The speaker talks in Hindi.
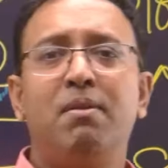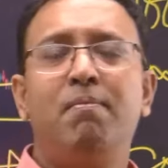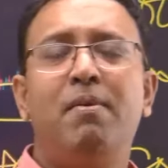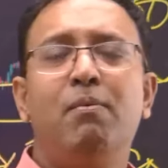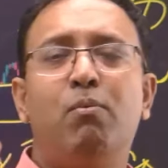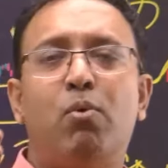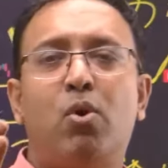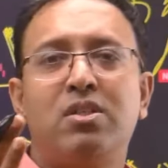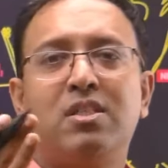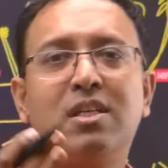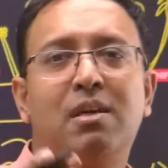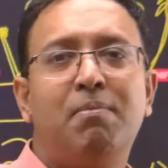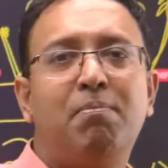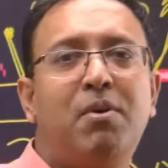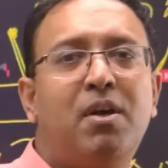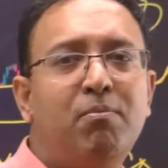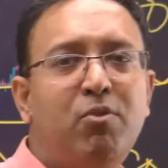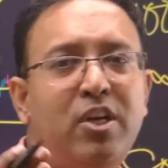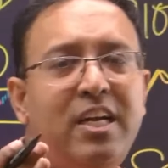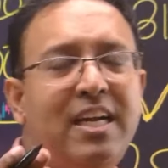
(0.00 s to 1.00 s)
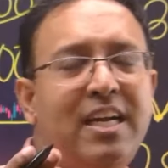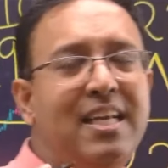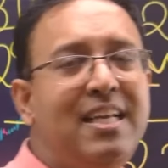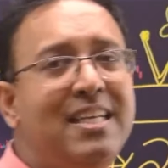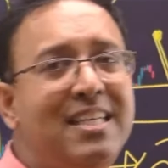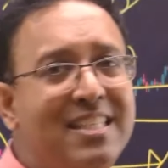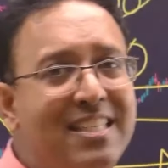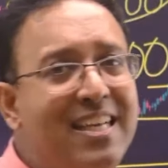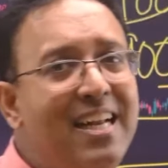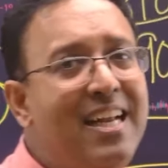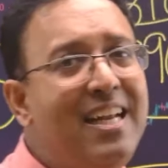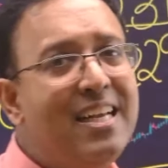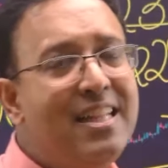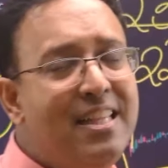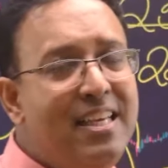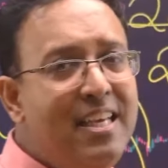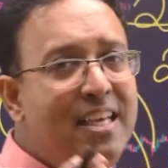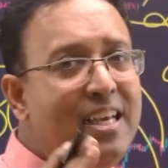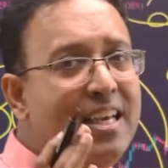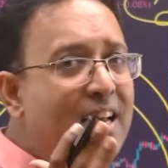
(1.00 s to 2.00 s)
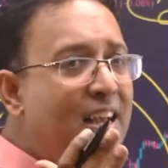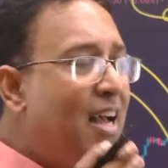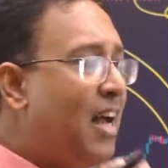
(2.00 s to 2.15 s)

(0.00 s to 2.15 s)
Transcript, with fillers: में व्हाट्सअप कम्युनिटी इसीलिए दी है